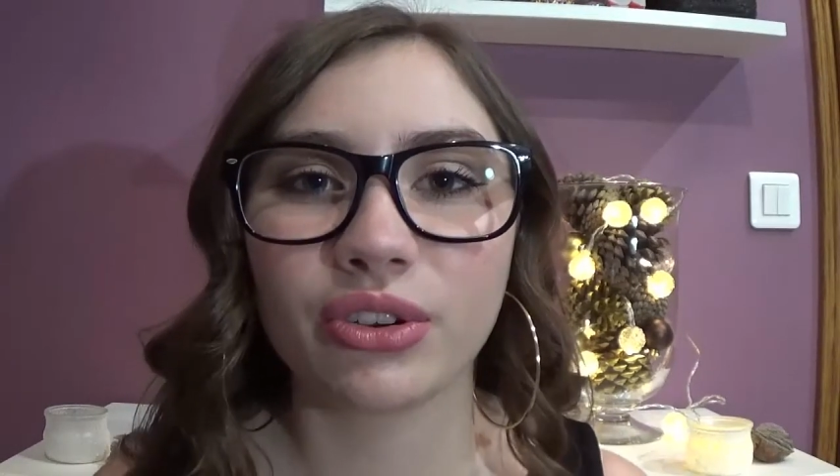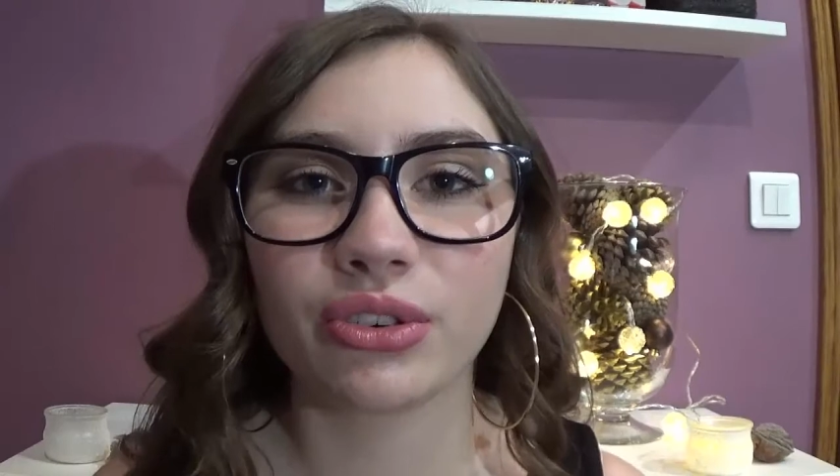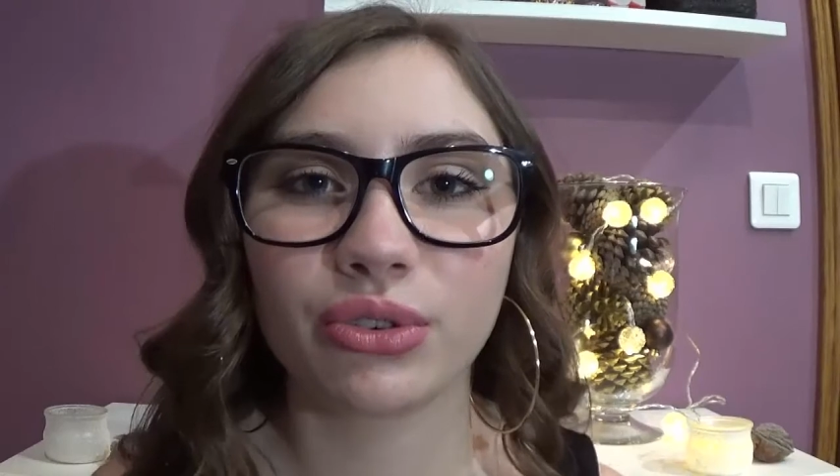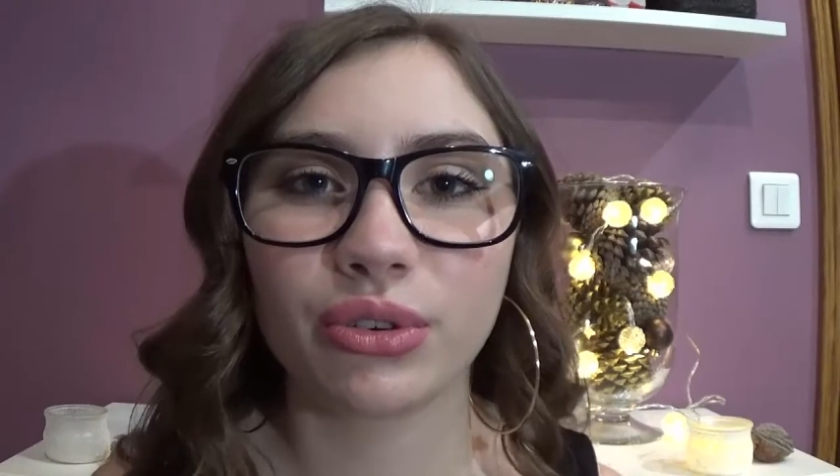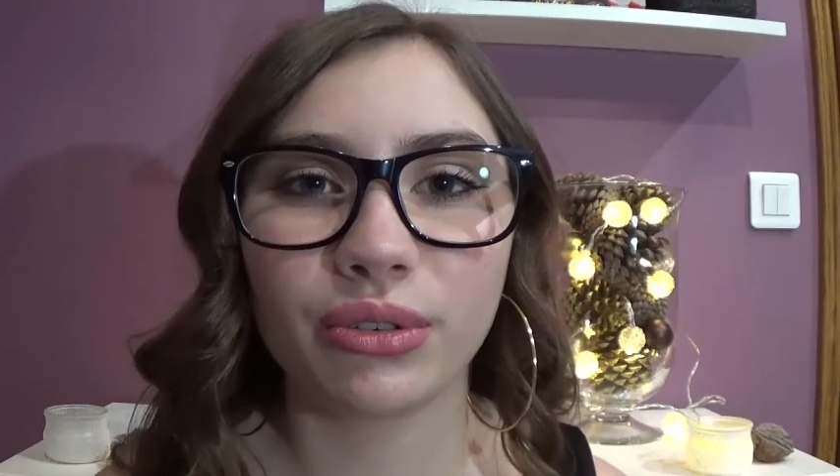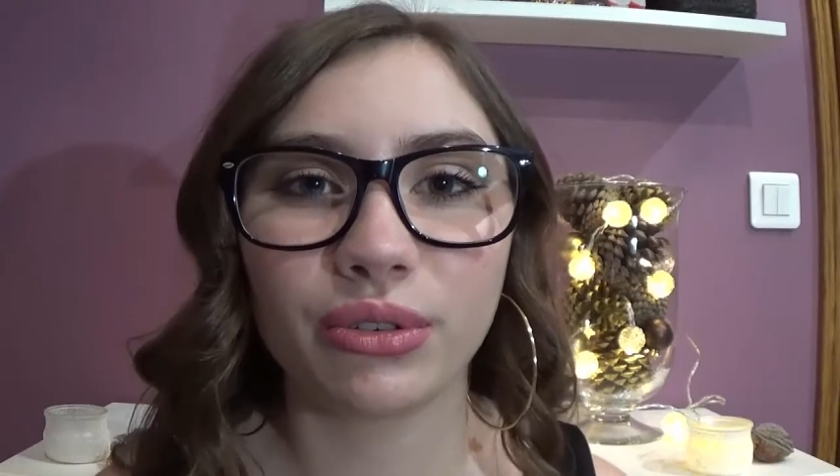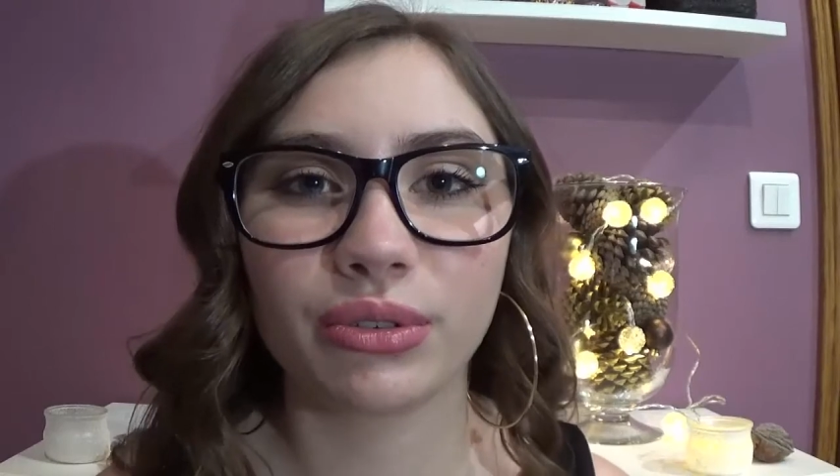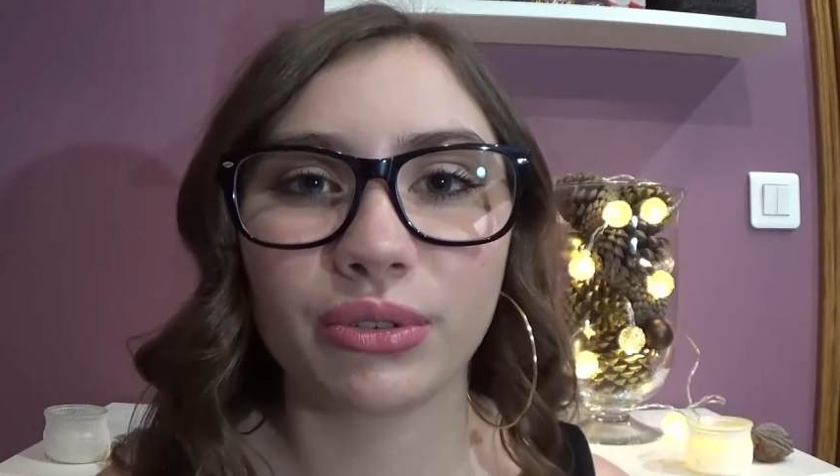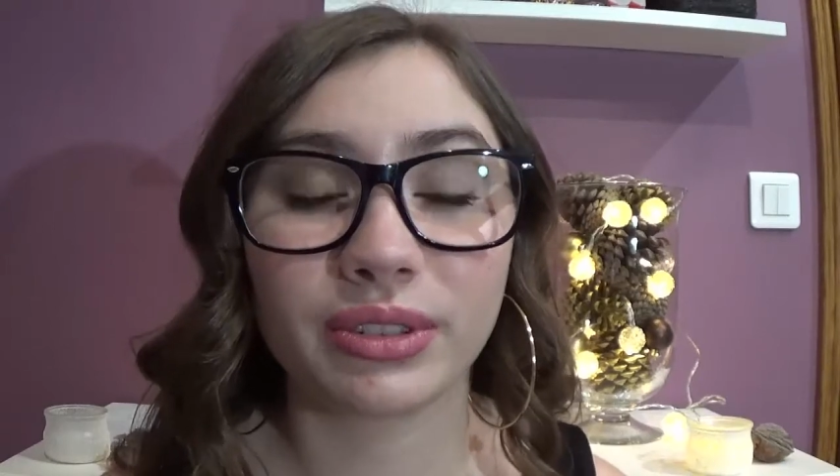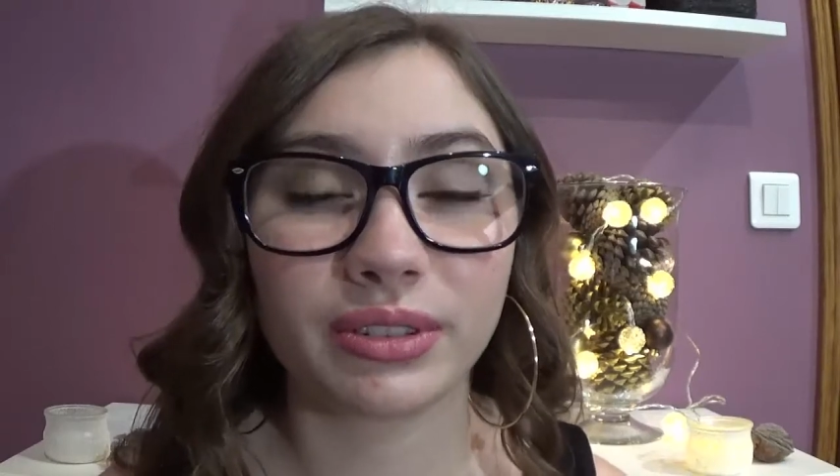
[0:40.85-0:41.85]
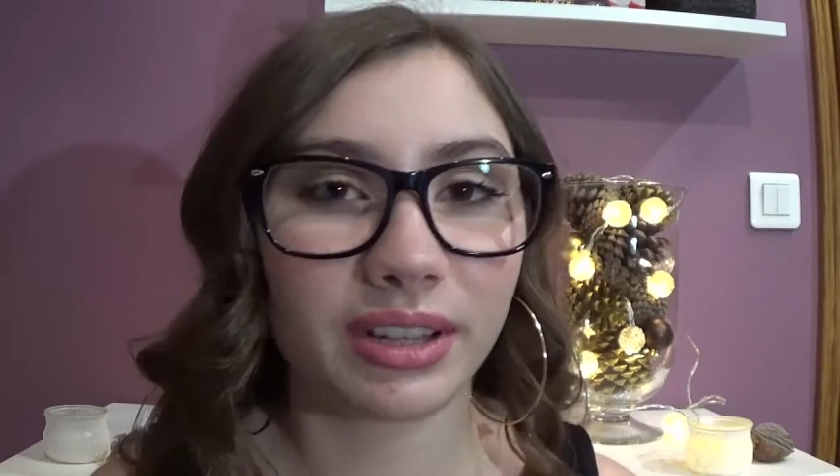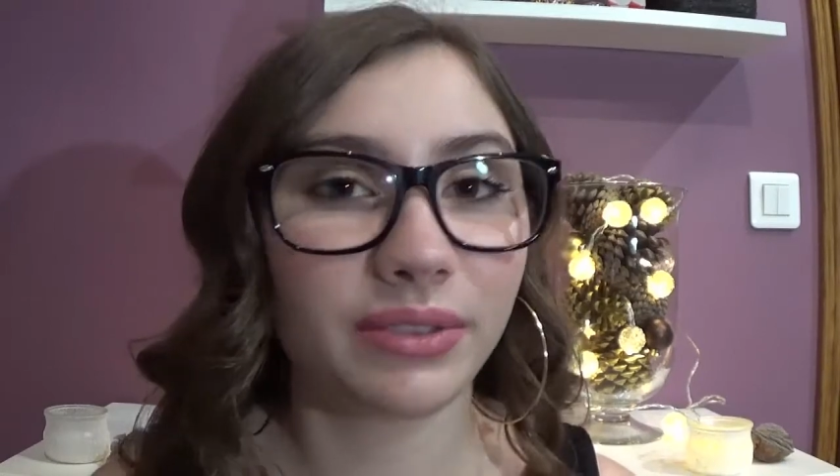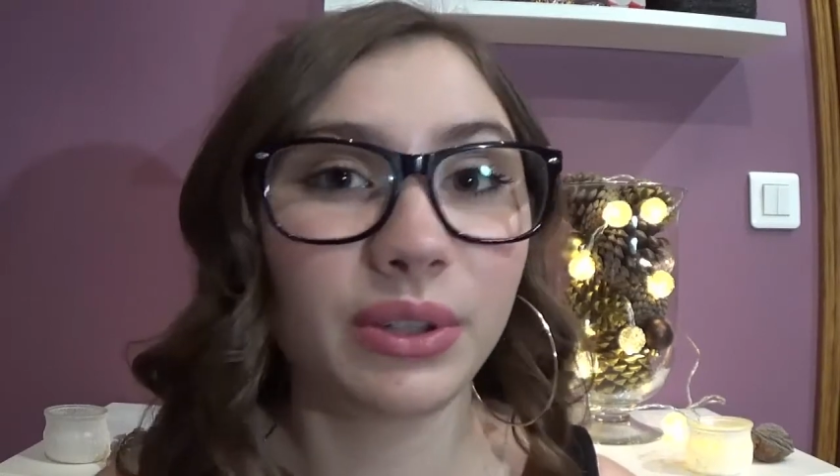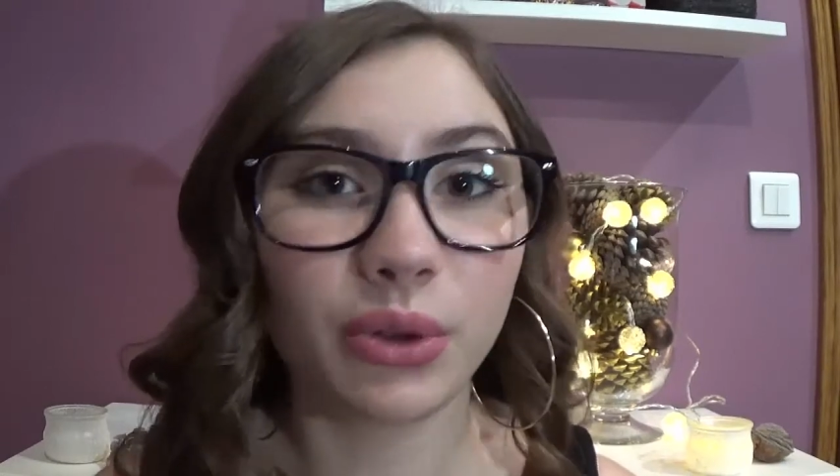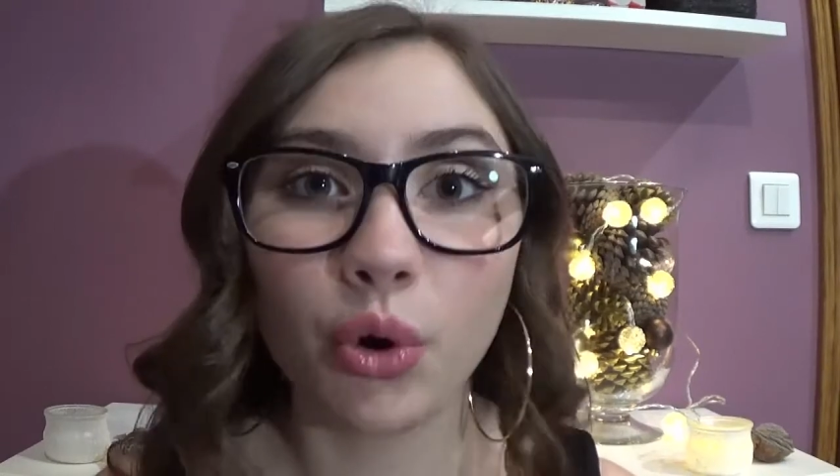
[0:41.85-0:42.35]
je, euh, cette
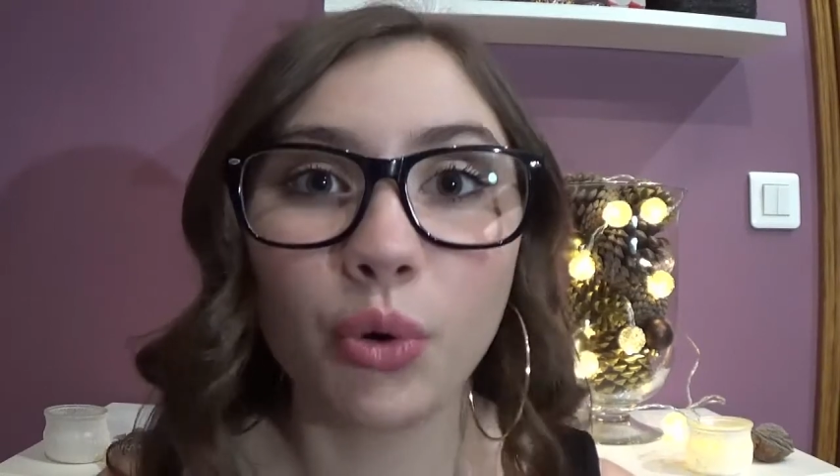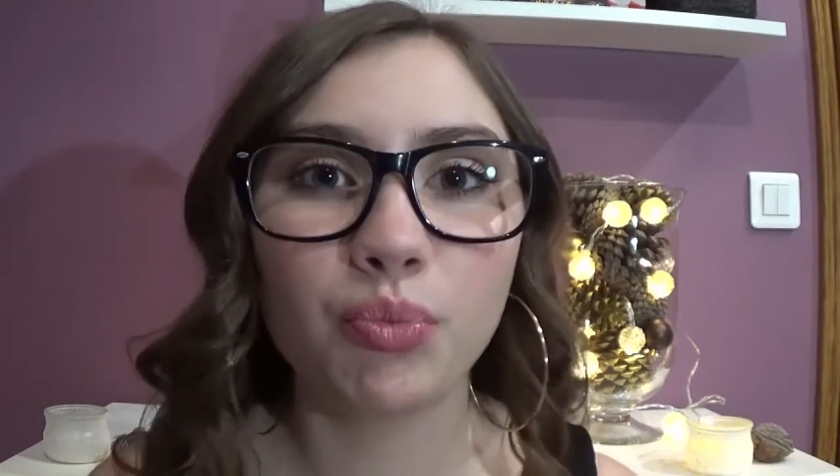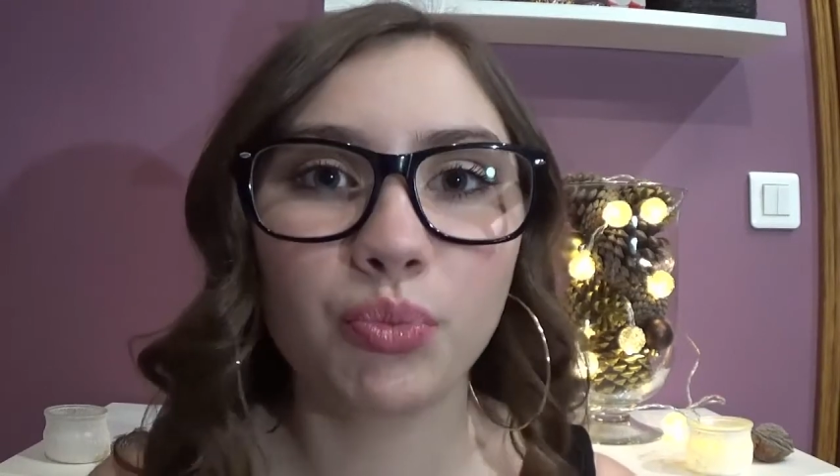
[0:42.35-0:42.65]
vidéo